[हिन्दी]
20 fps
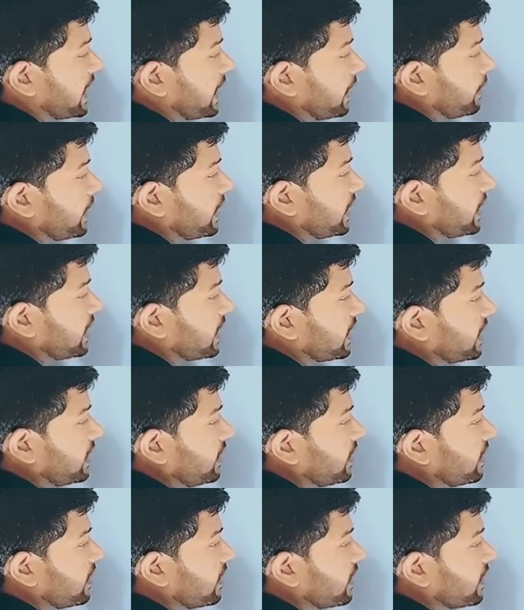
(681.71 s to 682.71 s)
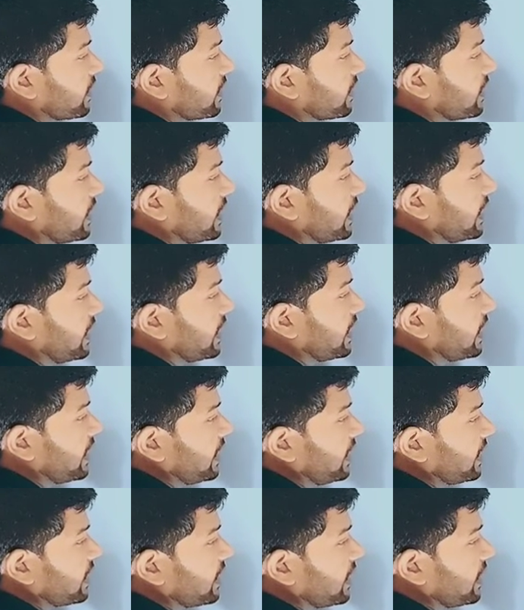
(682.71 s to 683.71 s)
बराबर के
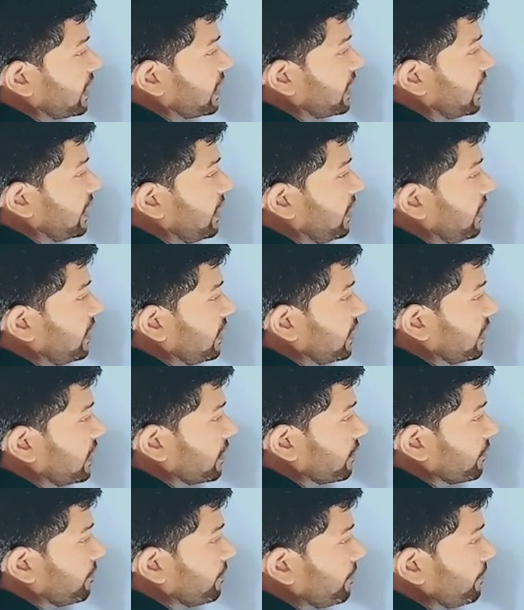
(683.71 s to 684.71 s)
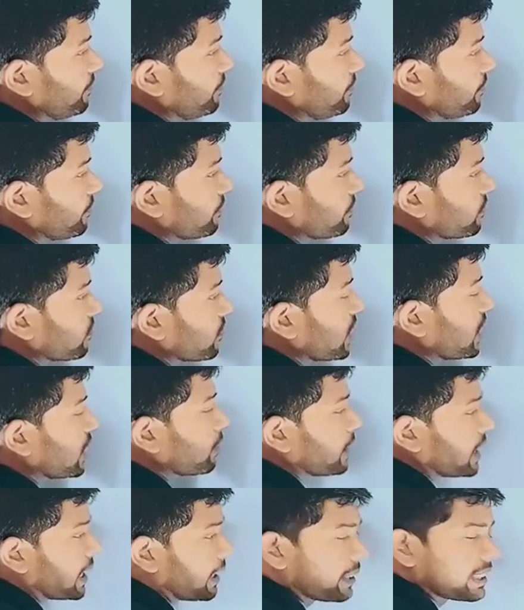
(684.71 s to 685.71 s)
के लिए
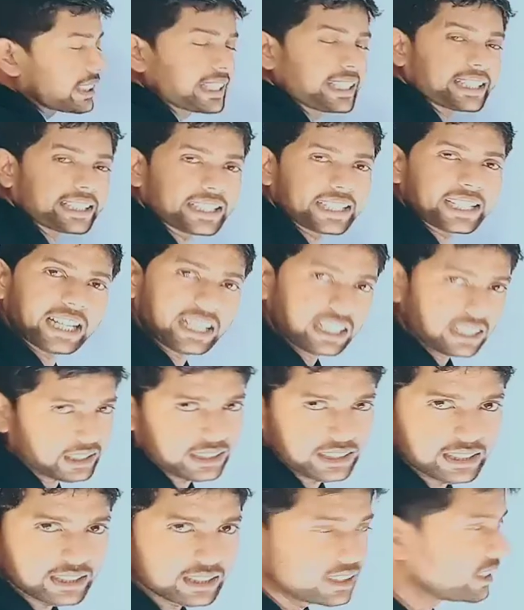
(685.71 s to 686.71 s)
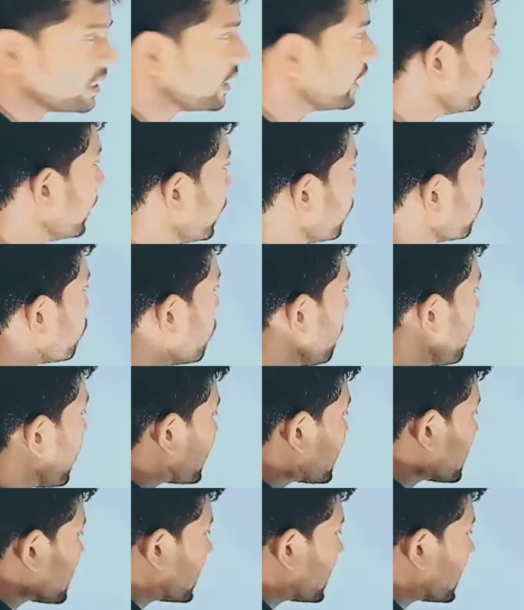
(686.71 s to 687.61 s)
यन बराबर के के लिए तो हमारा